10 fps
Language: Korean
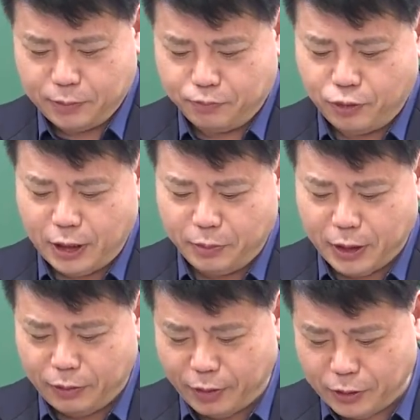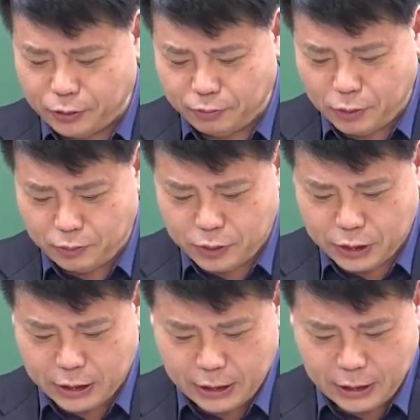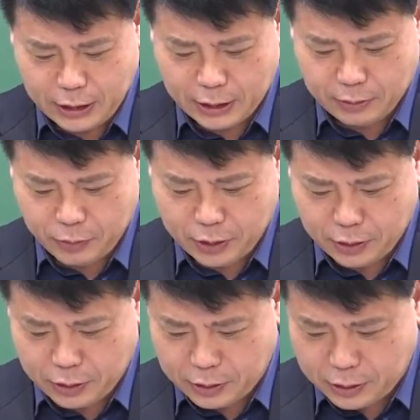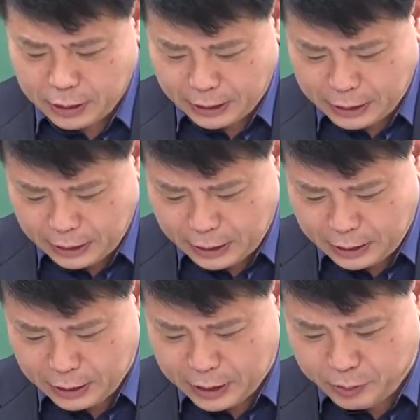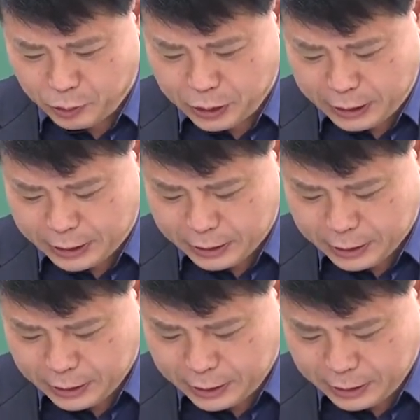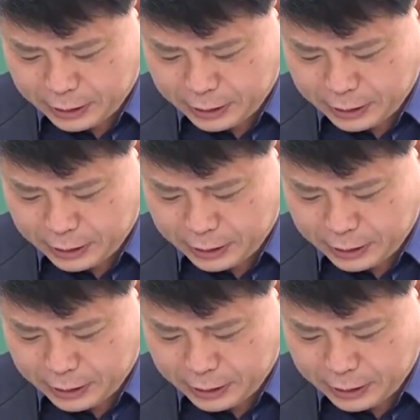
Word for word: 프레밍의 왼손 법칙 뭐 이런 것들은 가장 기본이 되는